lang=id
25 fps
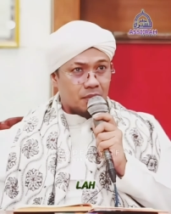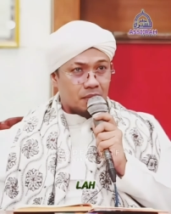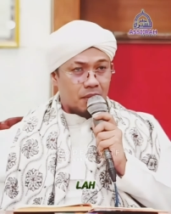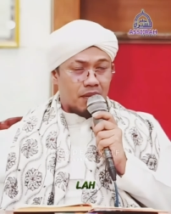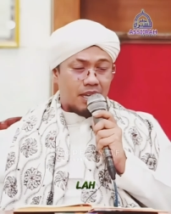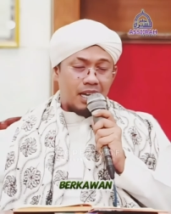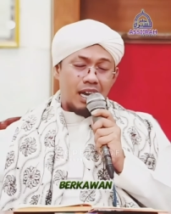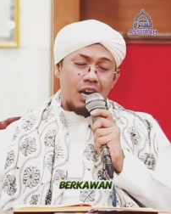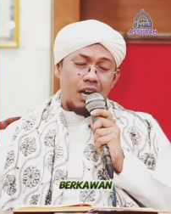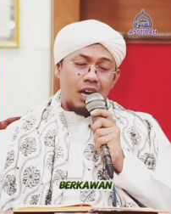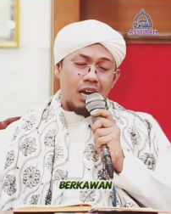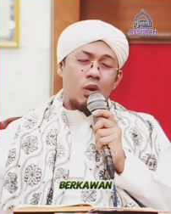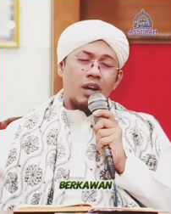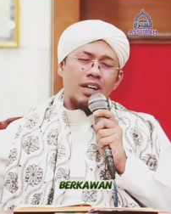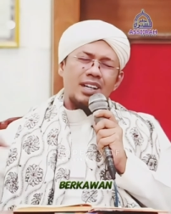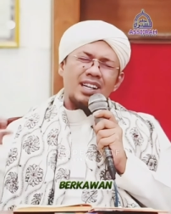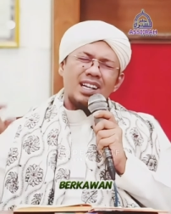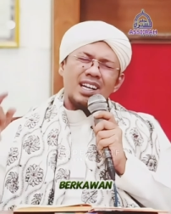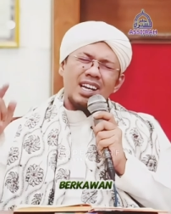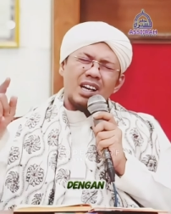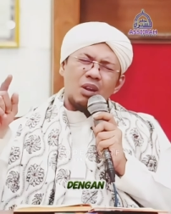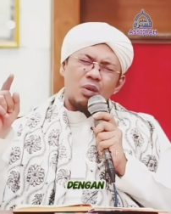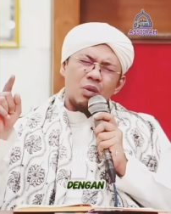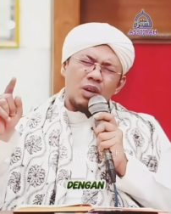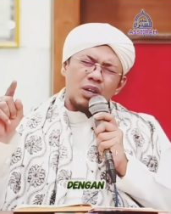bakawan
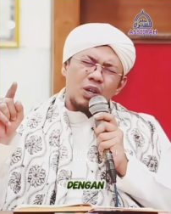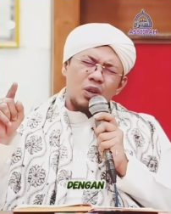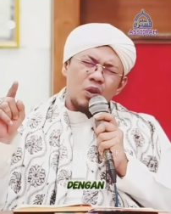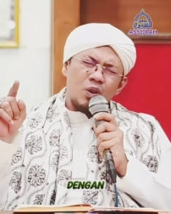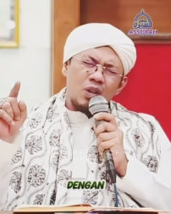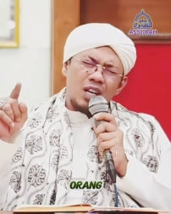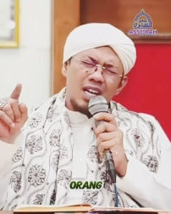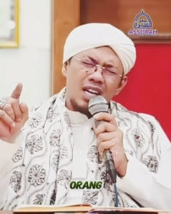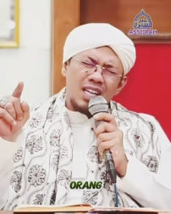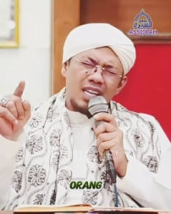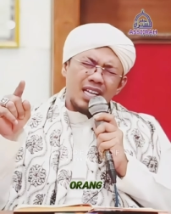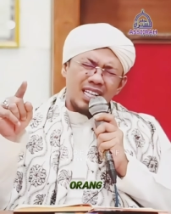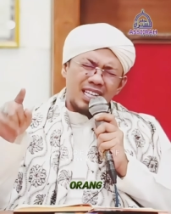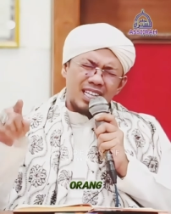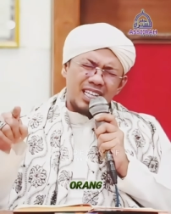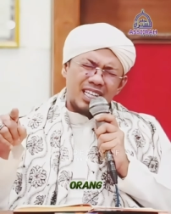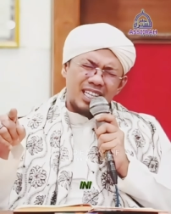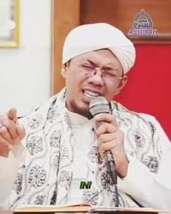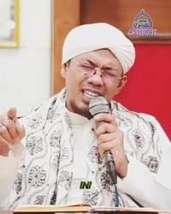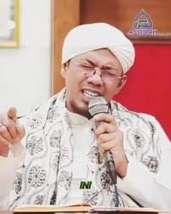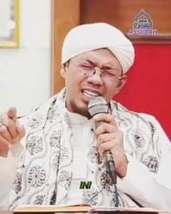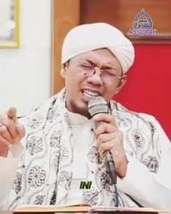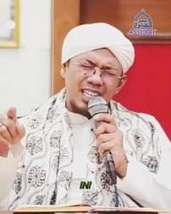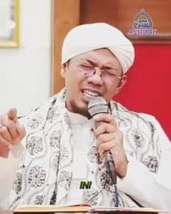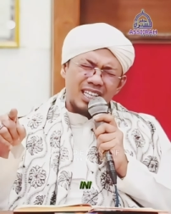lawan orang
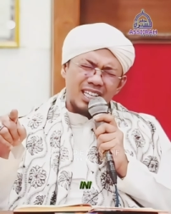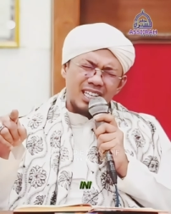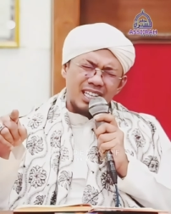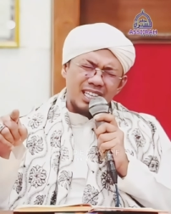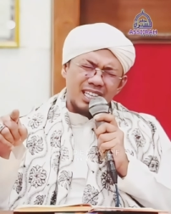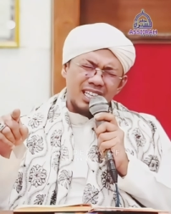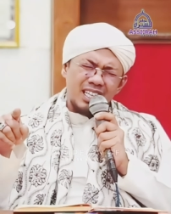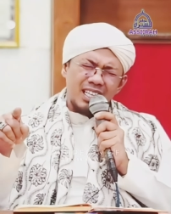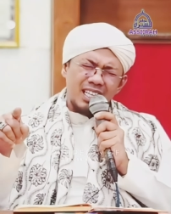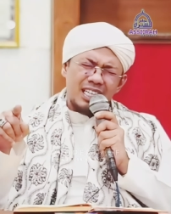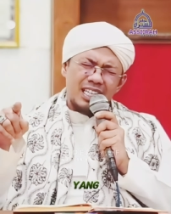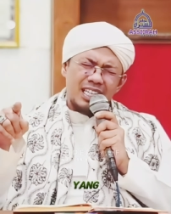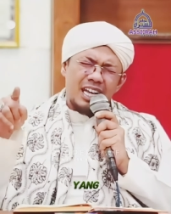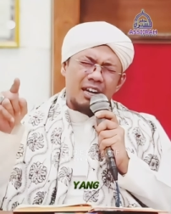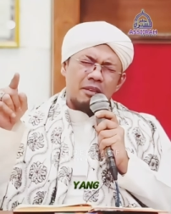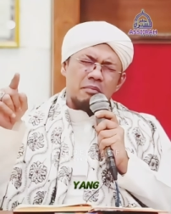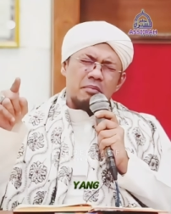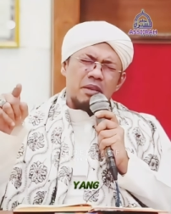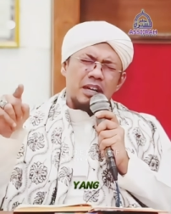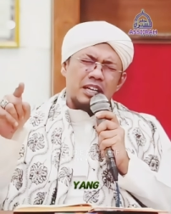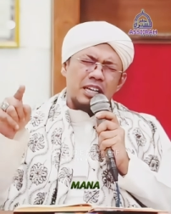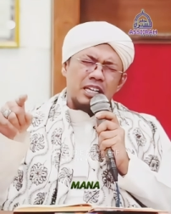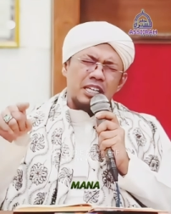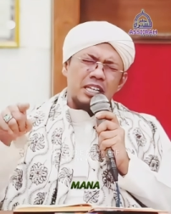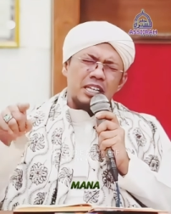ini yang
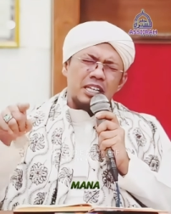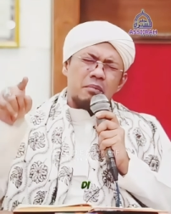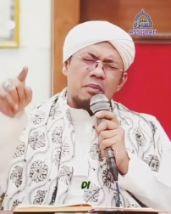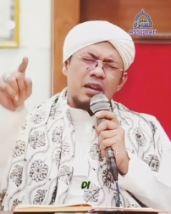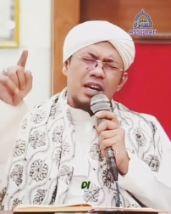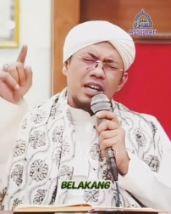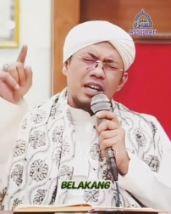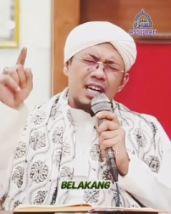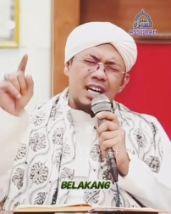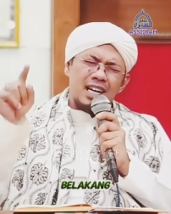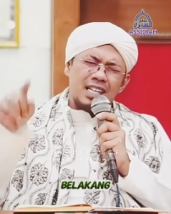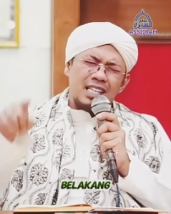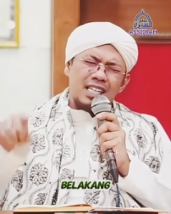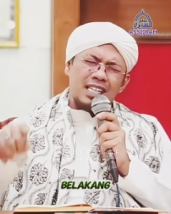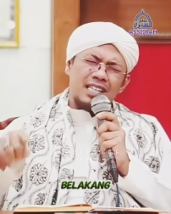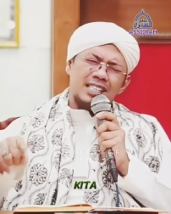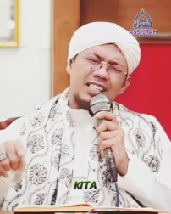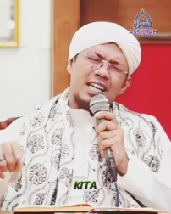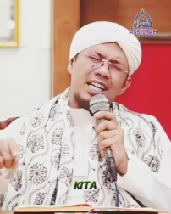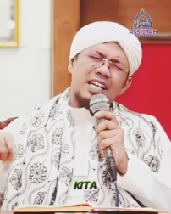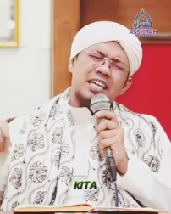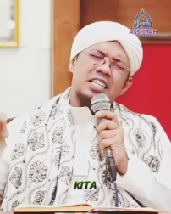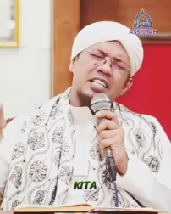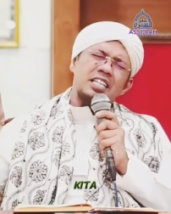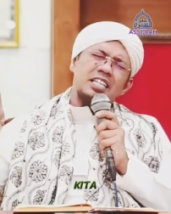mana di belakang
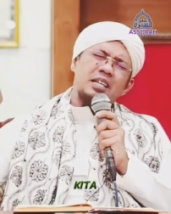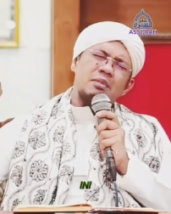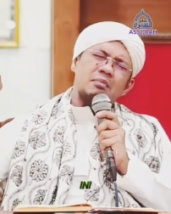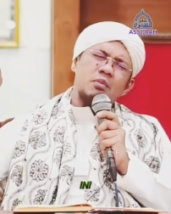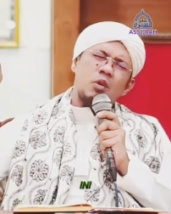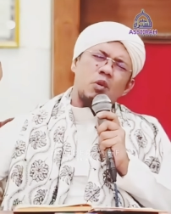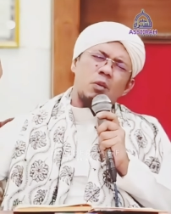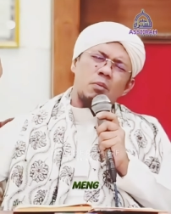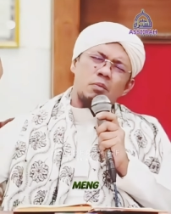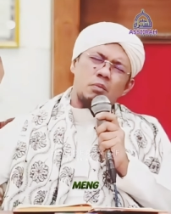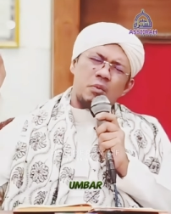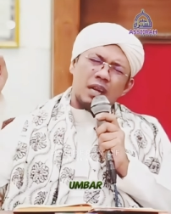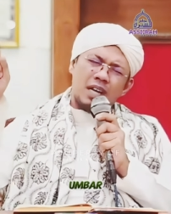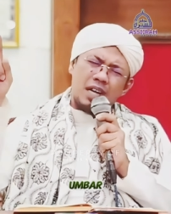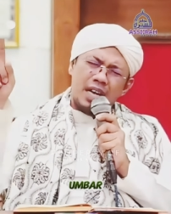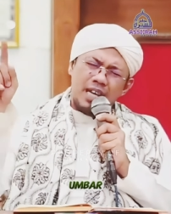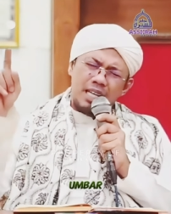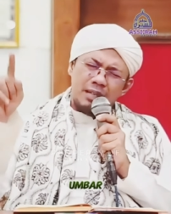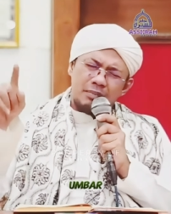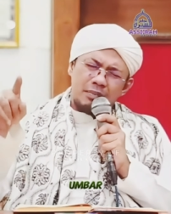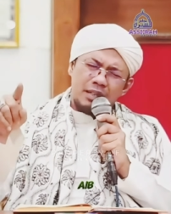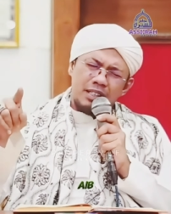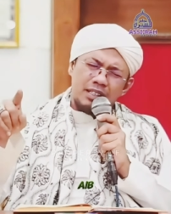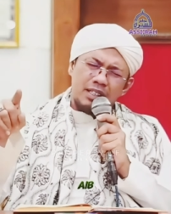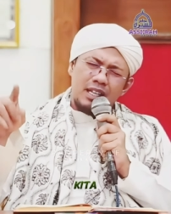kita ini mau umbar
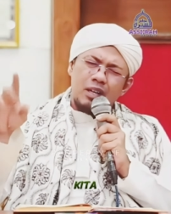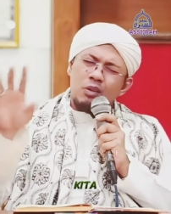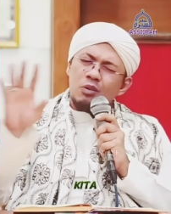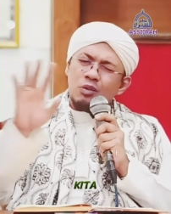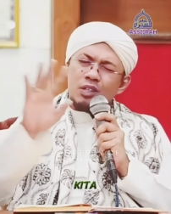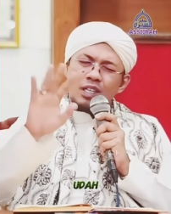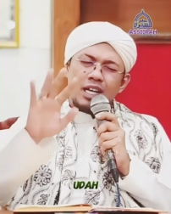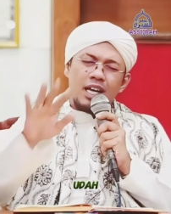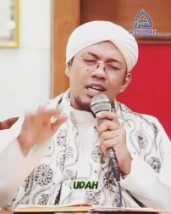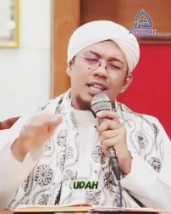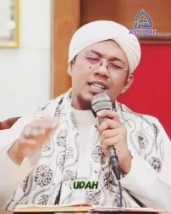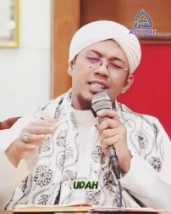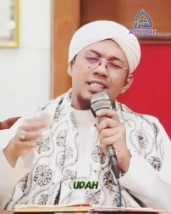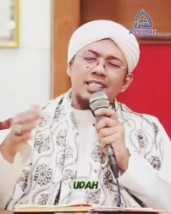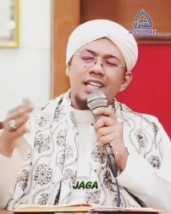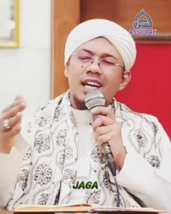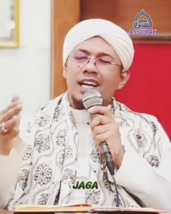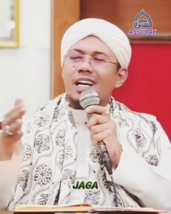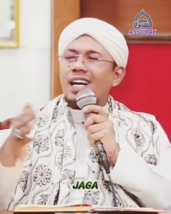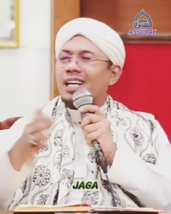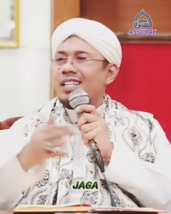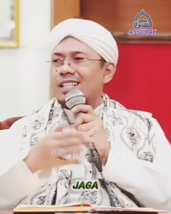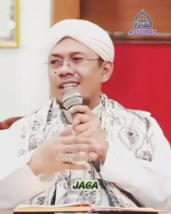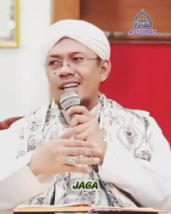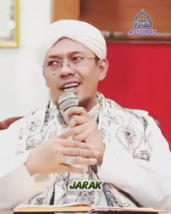aib kita udah
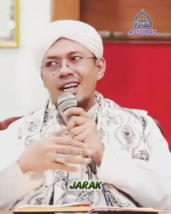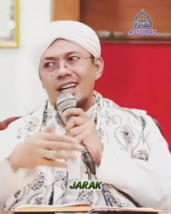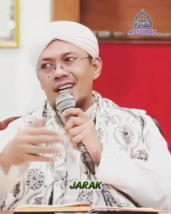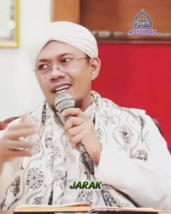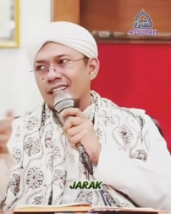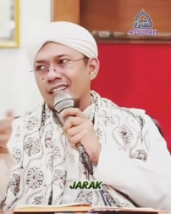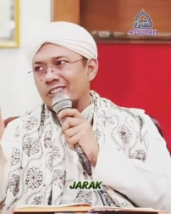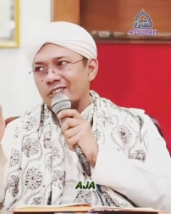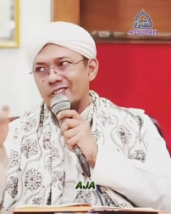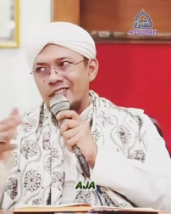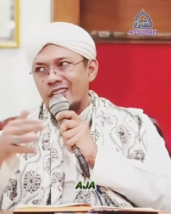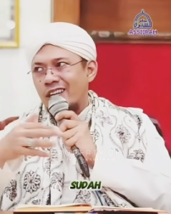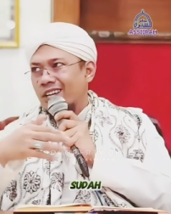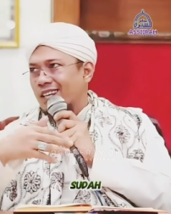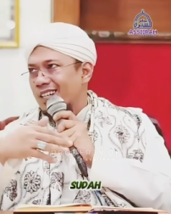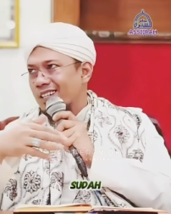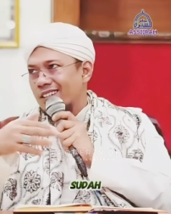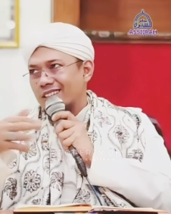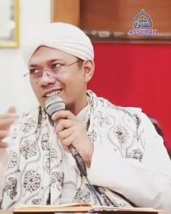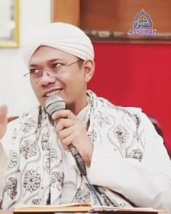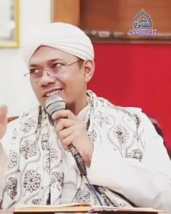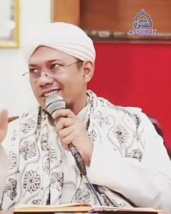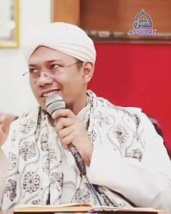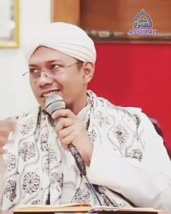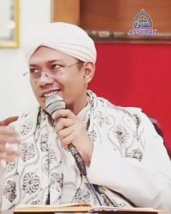jaga jarak aja sudah
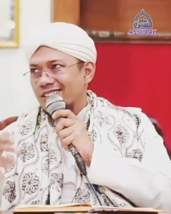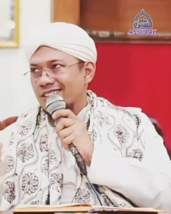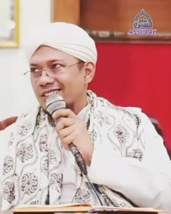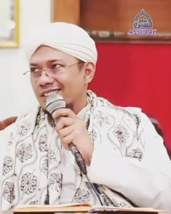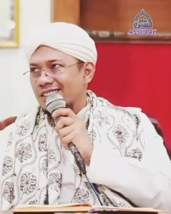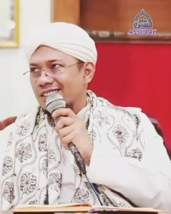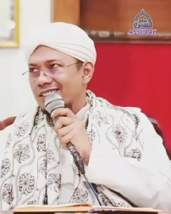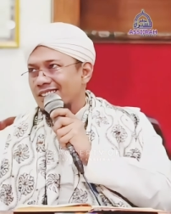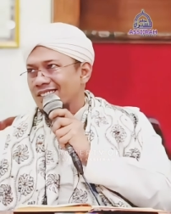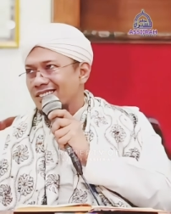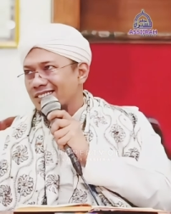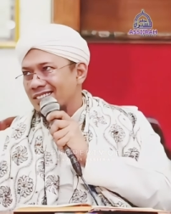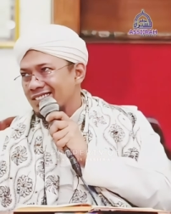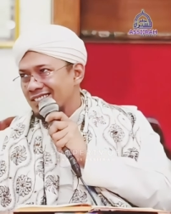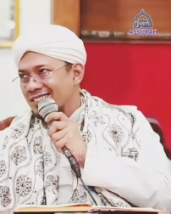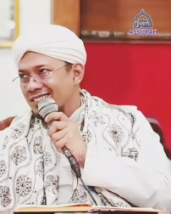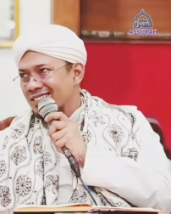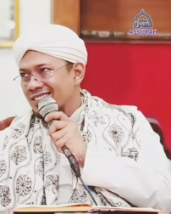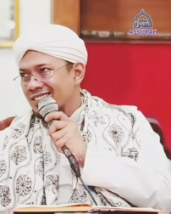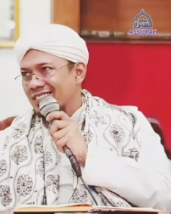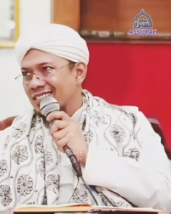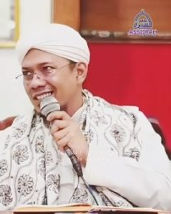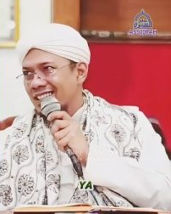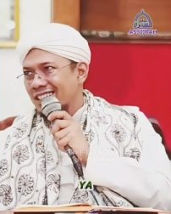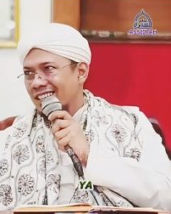
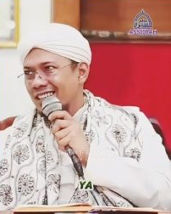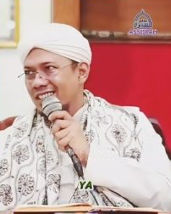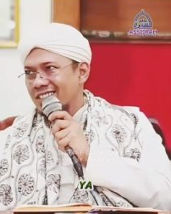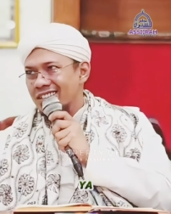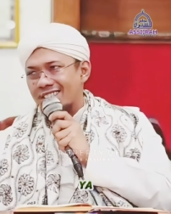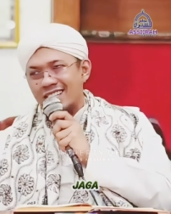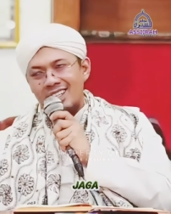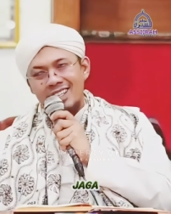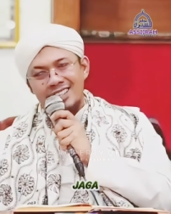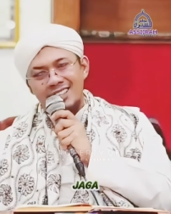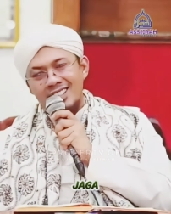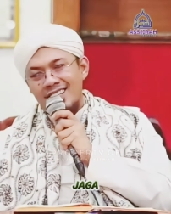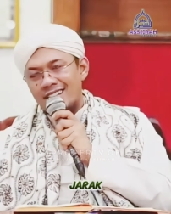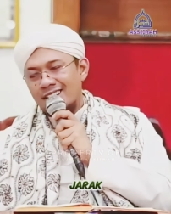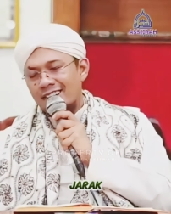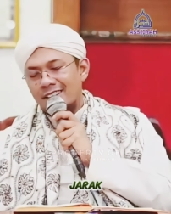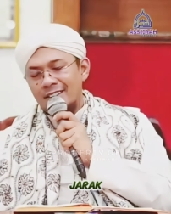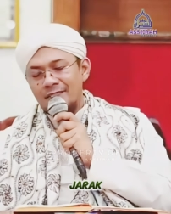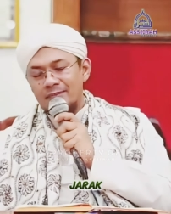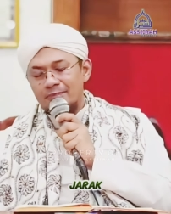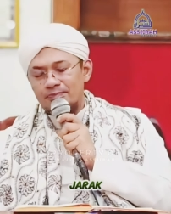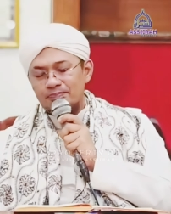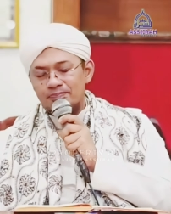ya jaga jarak